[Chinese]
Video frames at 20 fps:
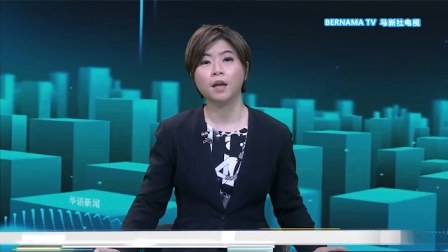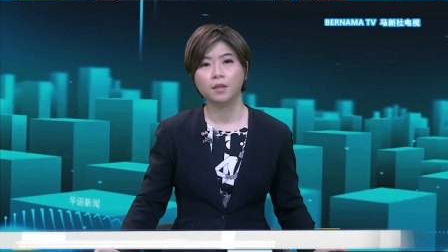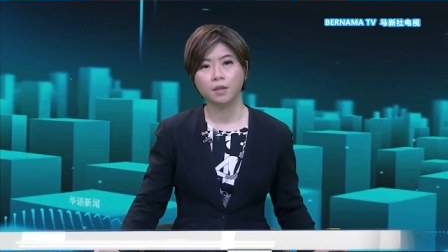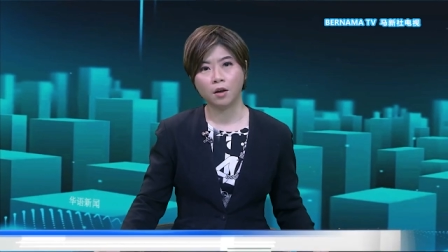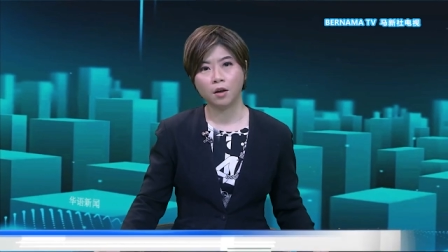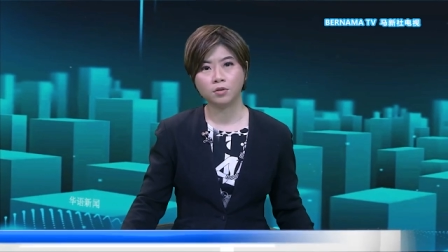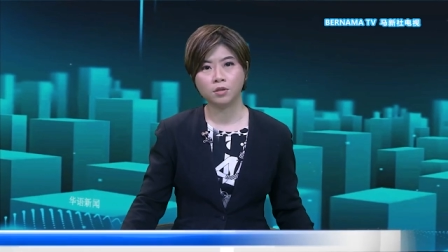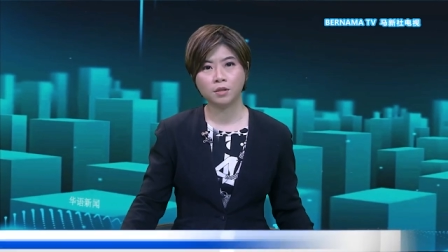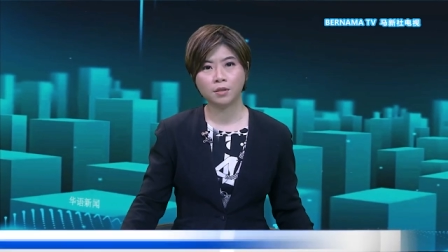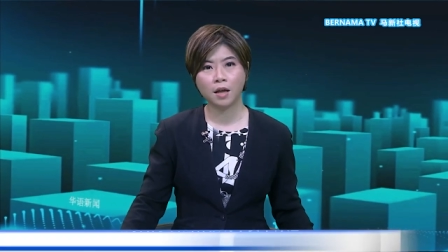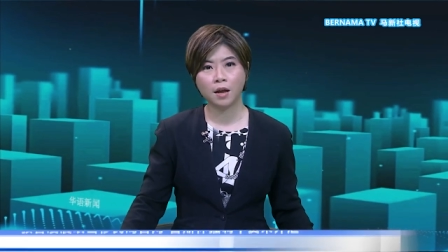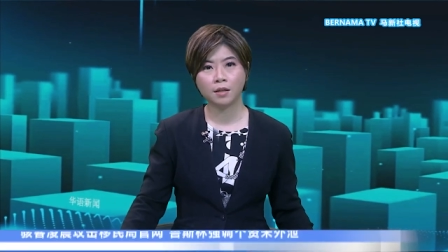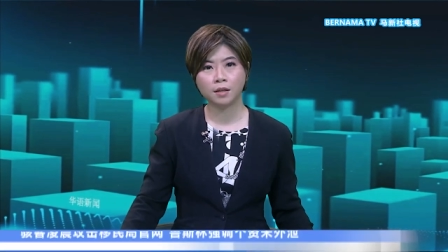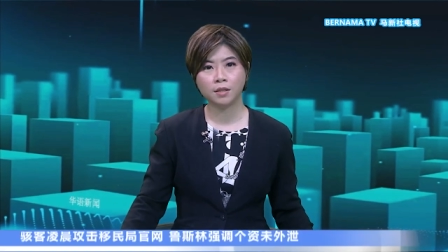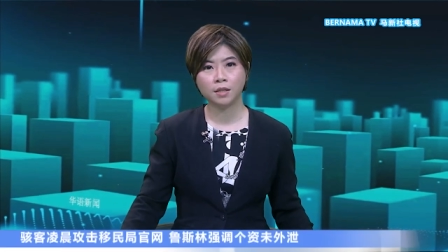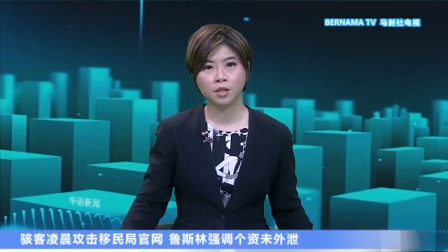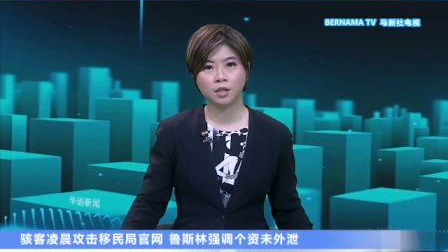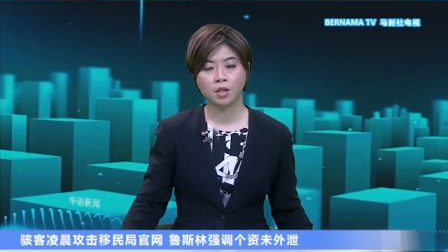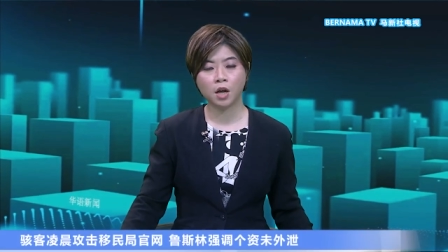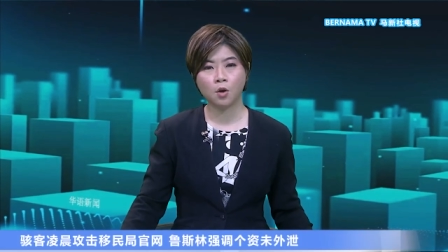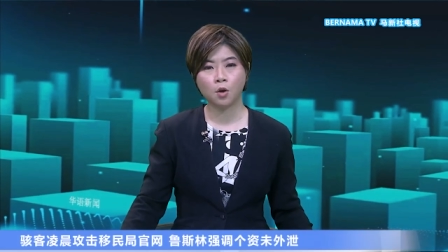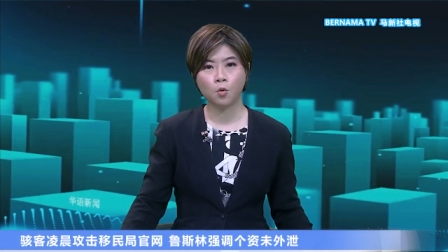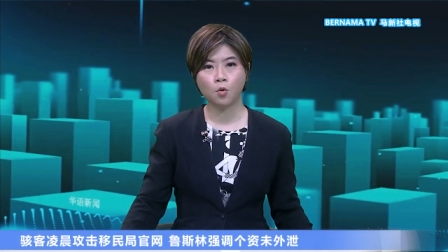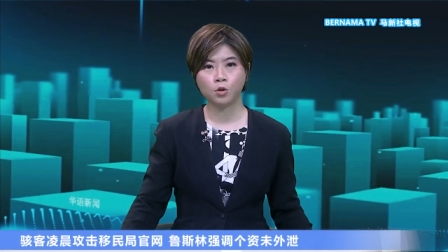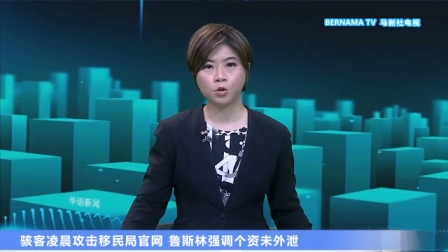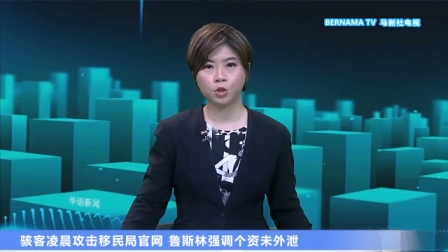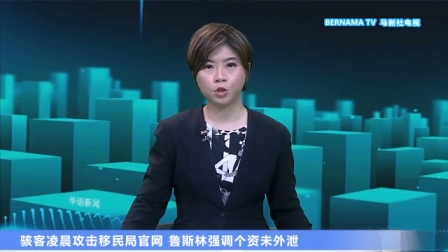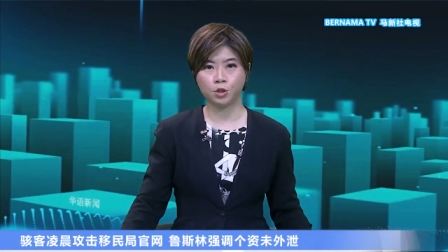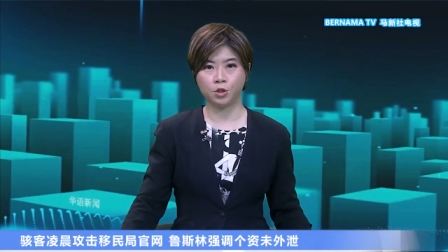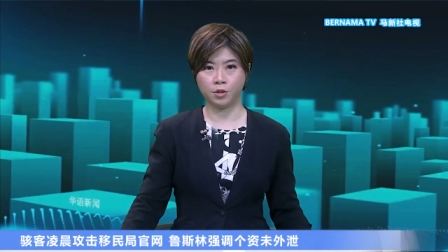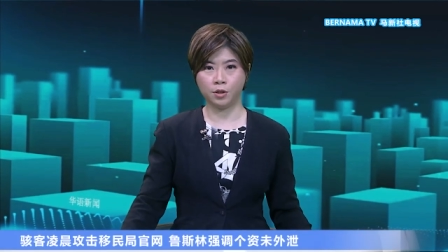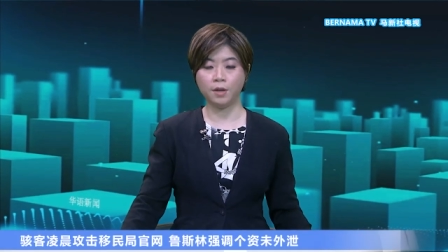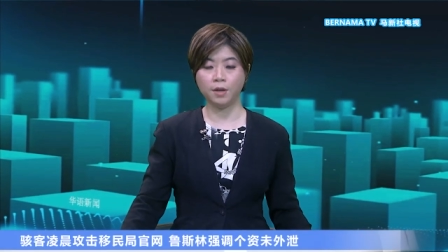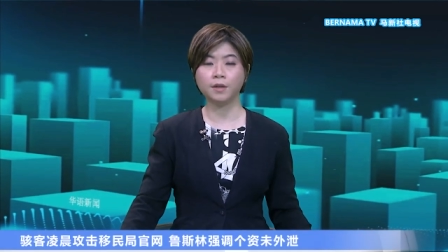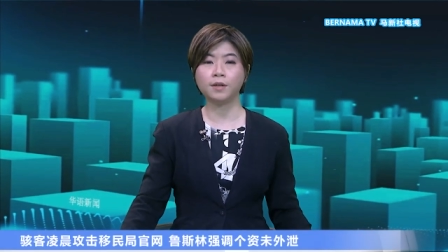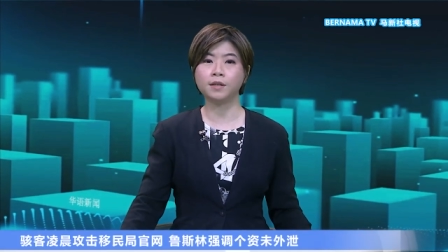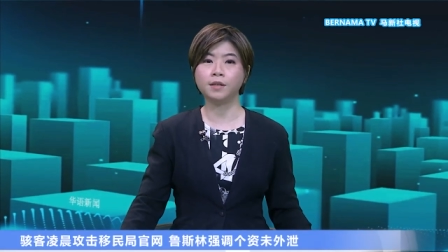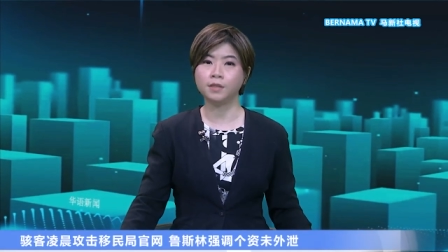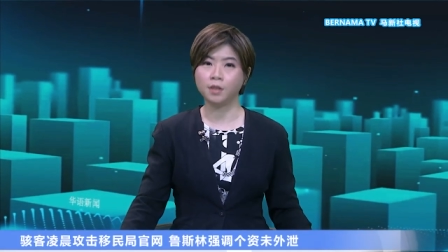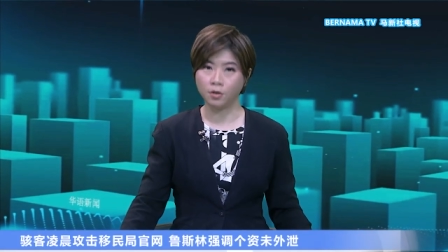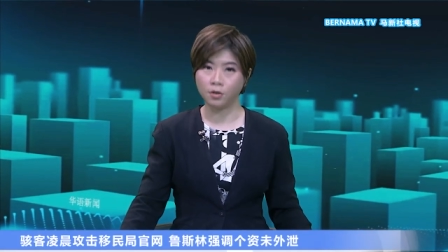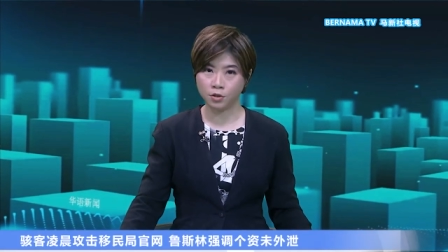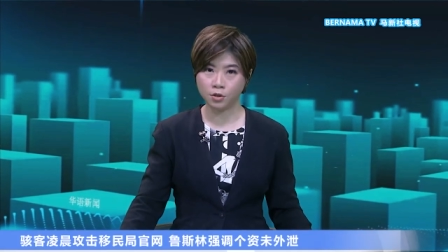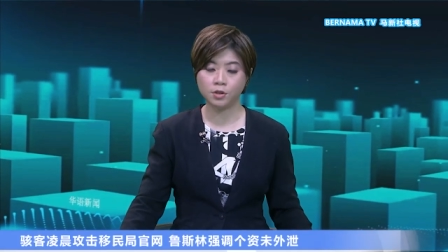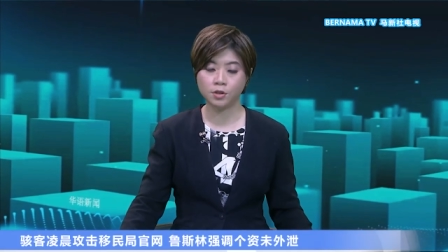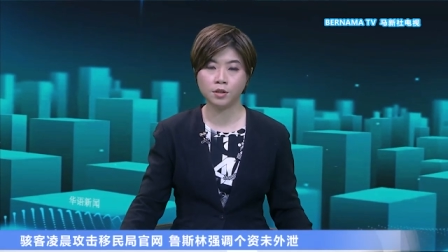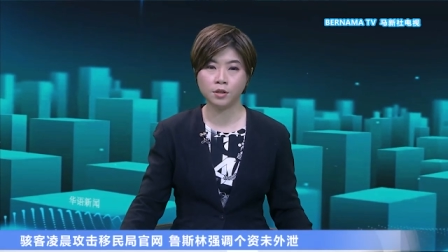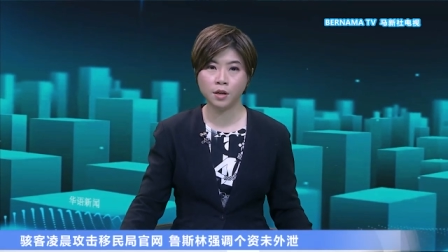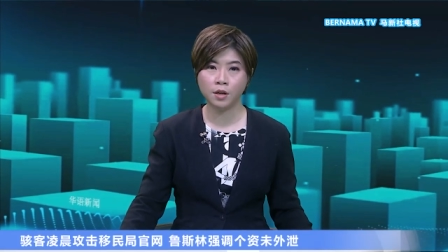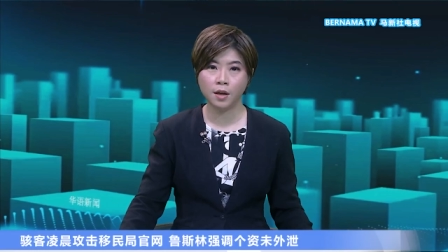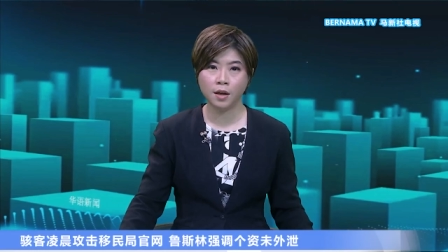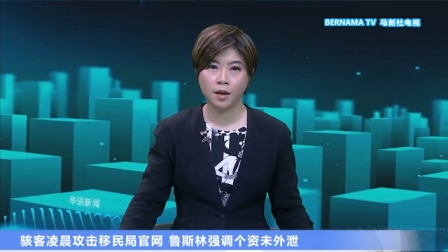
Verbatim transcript: 导致宕机超过12个小时。